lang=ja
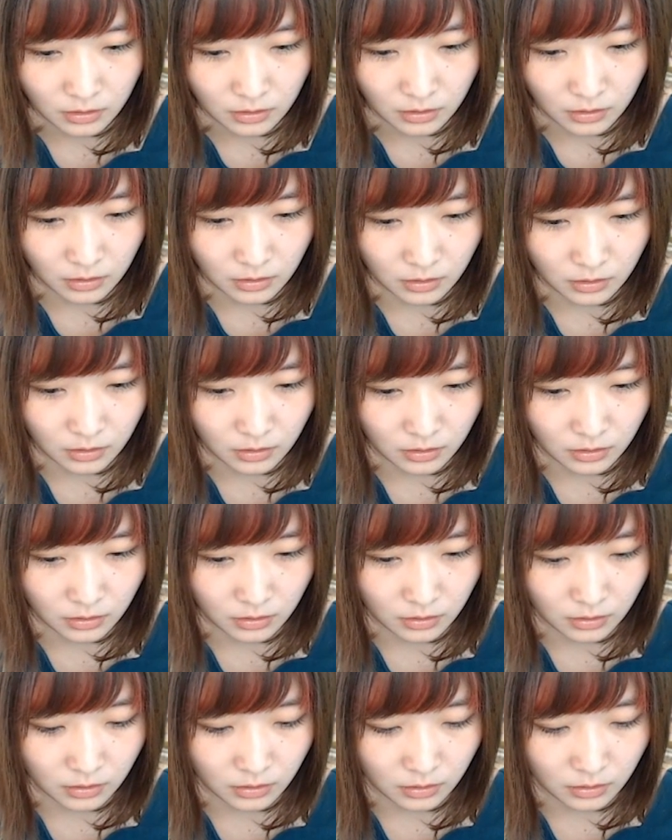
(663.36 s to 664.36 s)
えー、っ
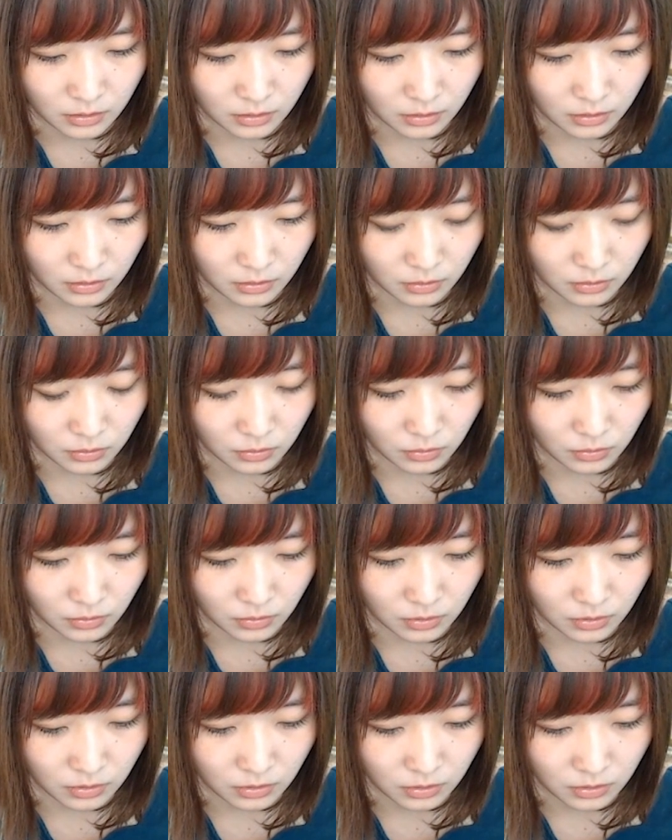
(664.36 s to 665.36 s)
と
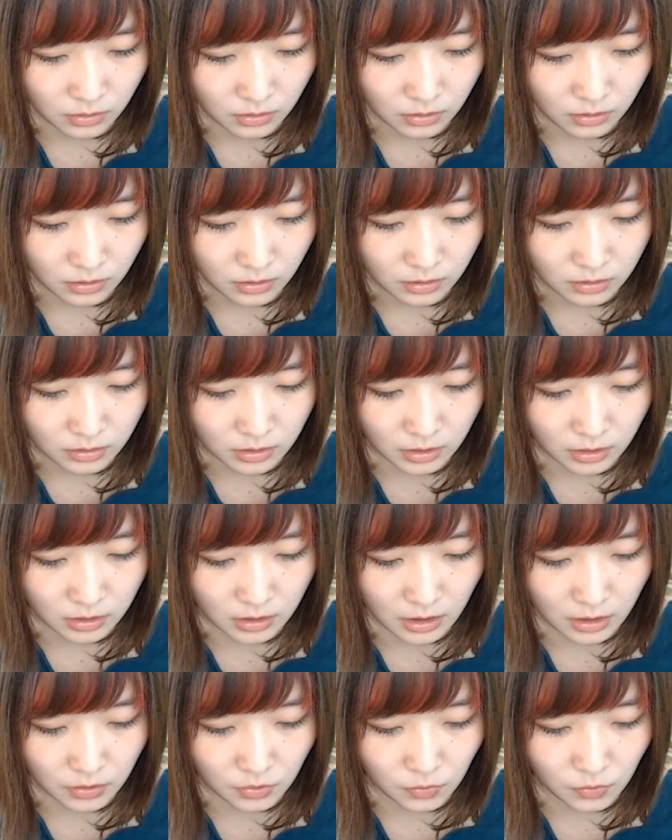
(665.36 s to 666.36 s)
2
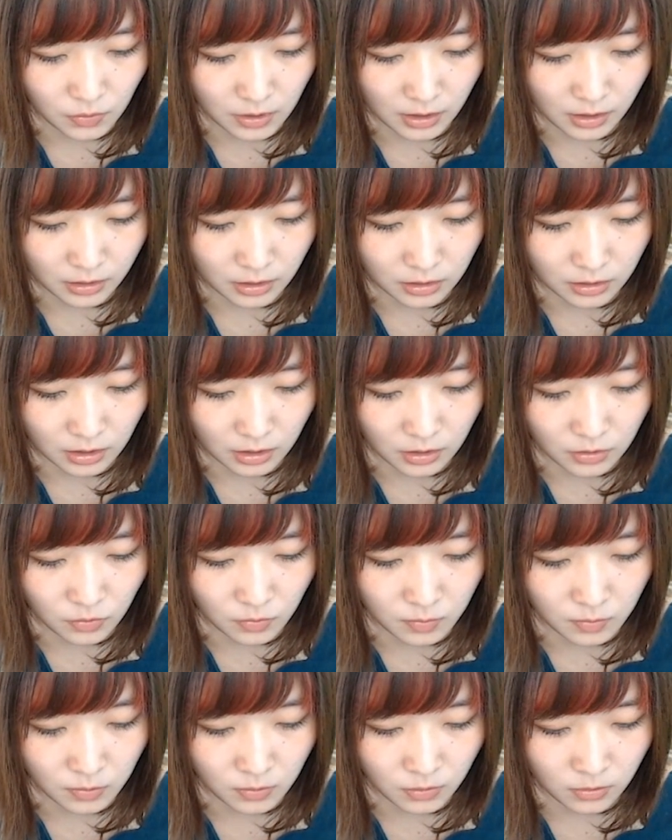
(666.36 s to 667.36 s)
ターンの間敵の
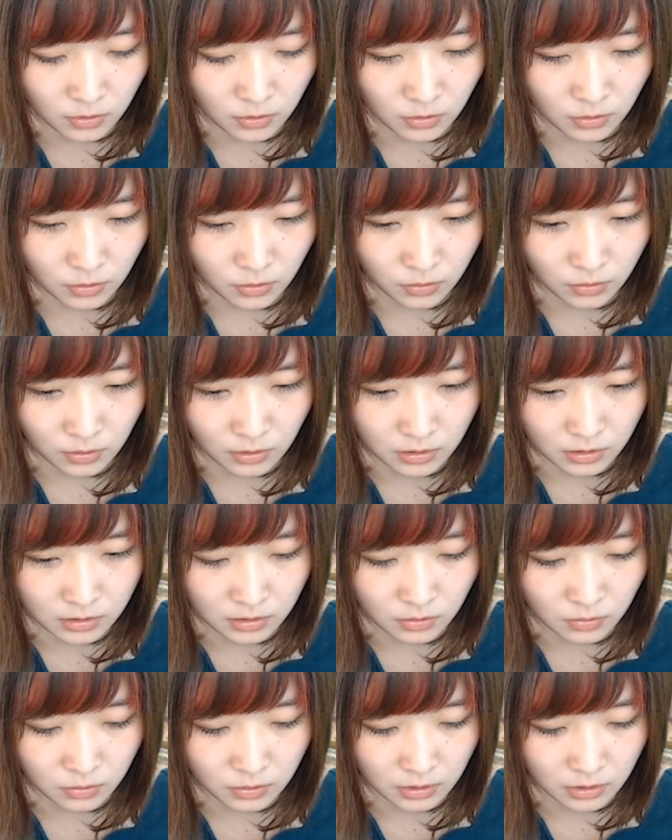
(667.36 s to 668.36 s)
防御力が
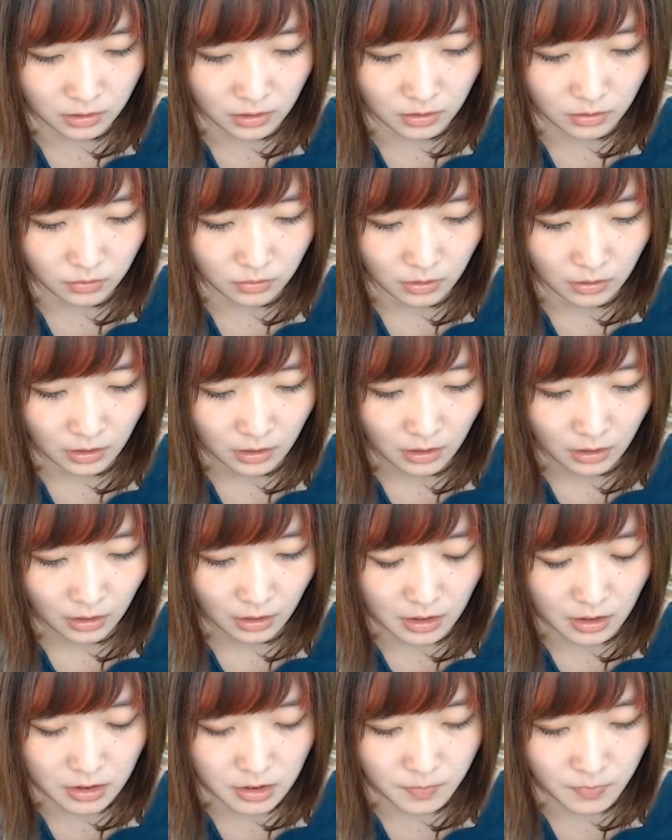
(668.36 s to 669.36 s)
0になる
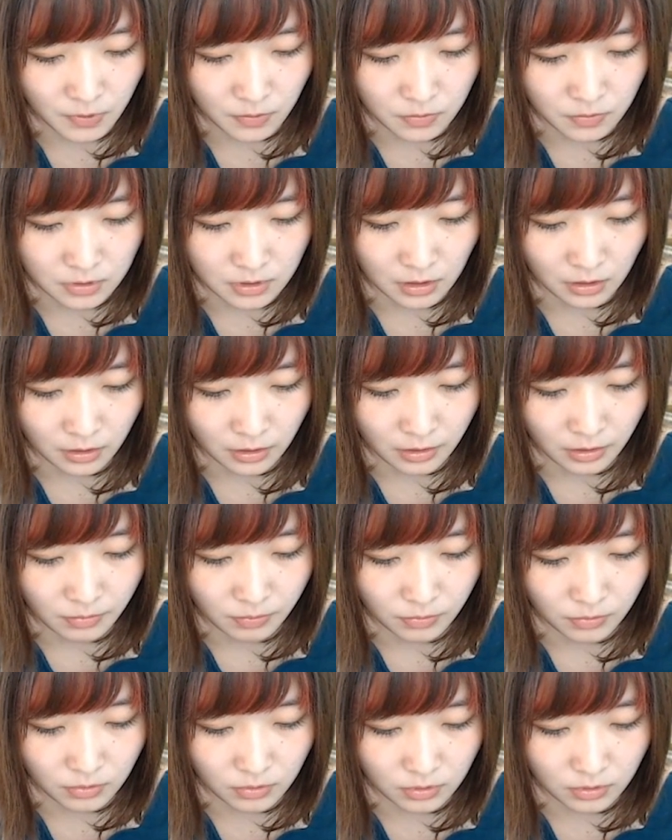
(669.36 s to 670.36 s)
HP を全回
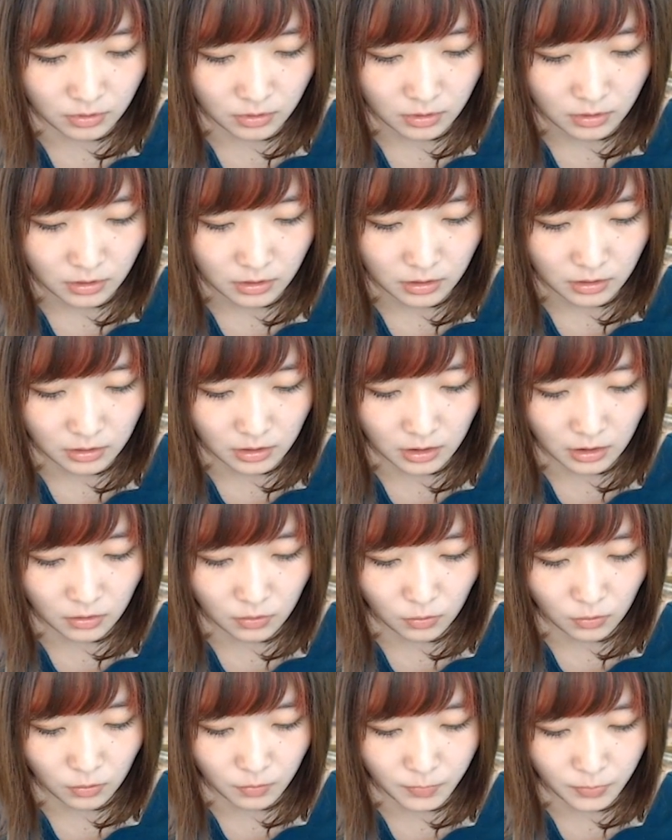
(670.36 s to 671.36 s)
復光
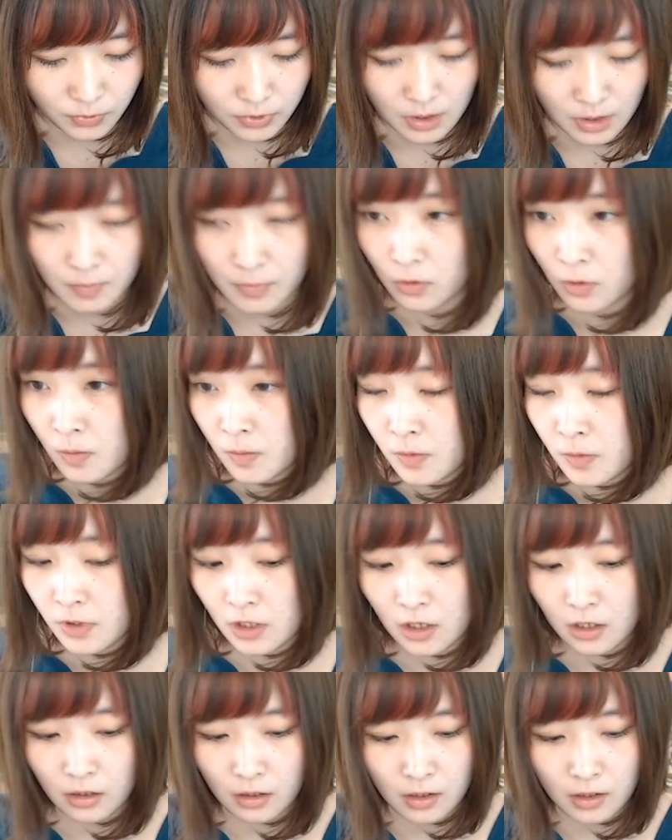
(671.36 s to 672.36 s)
ドロップを闇ドロップに
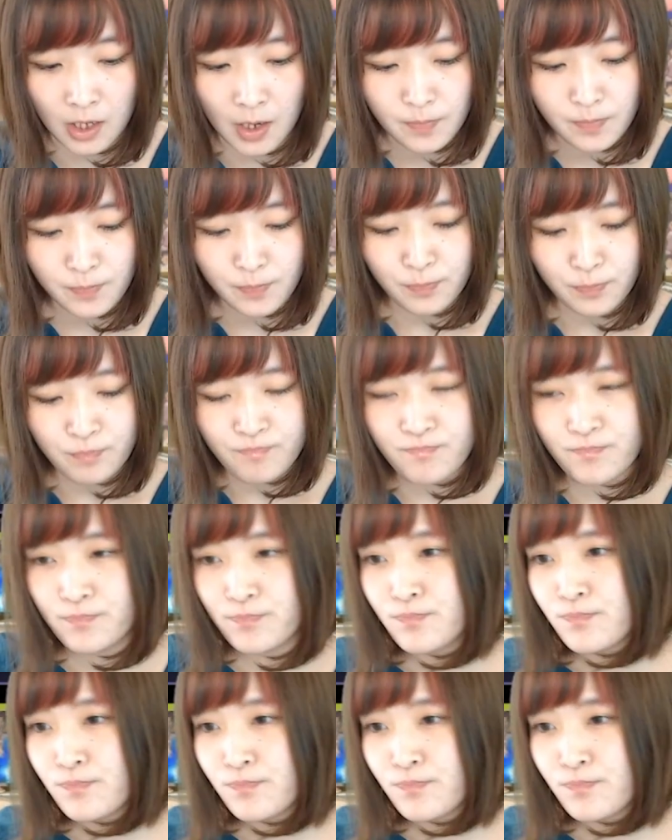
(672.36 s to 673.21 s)
変化うーん